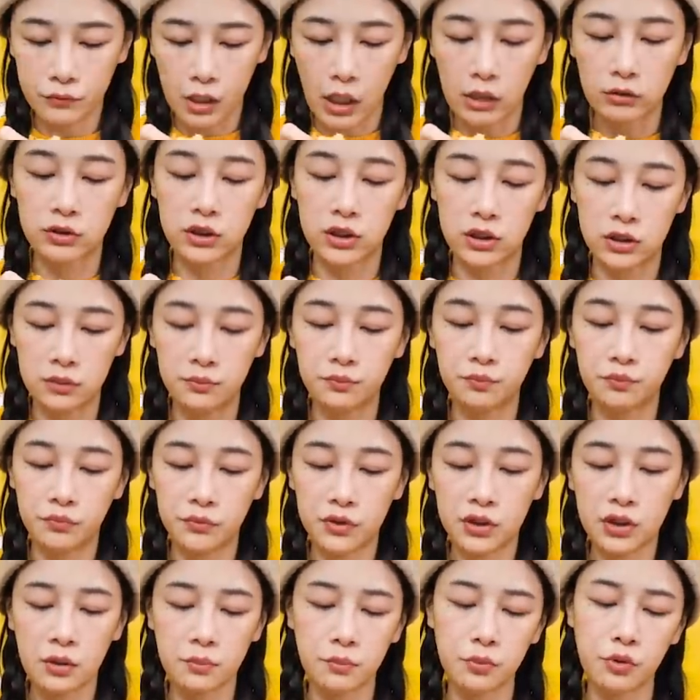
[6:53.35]
好吃，
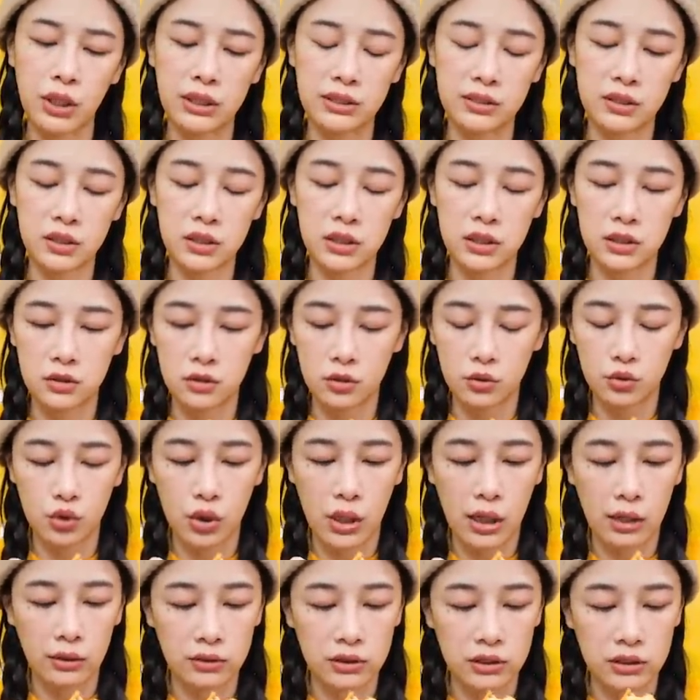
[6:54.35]
这个不管吃几次都觉
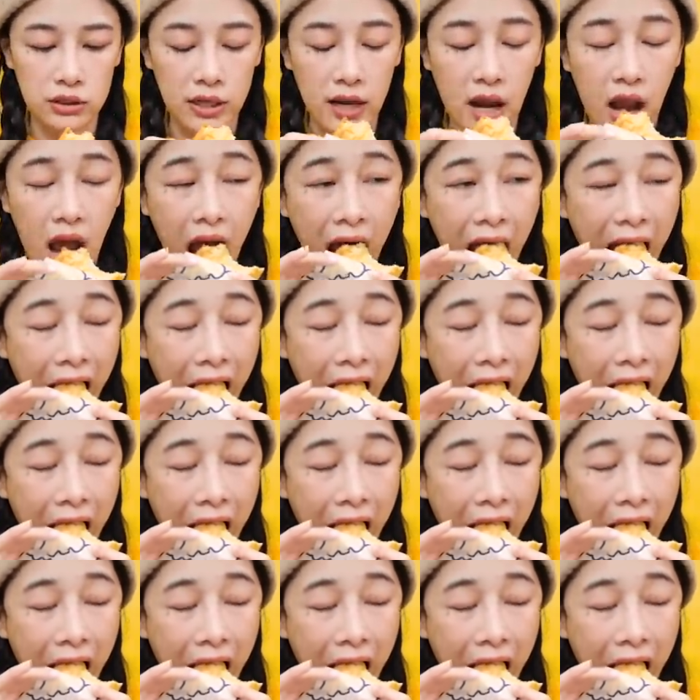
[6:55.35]
得好吃哎。